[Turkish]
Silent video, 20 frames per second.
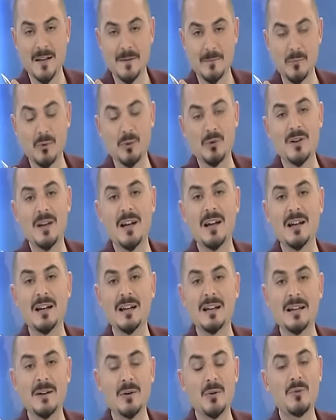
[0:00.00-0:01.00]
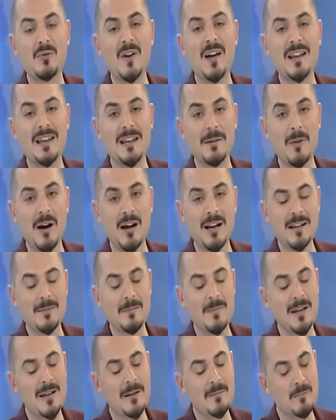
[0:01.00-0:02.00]
Bunu da e, lütfen ihmal
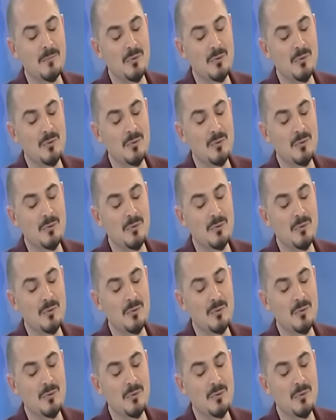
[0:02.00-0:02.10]
etmeyelim.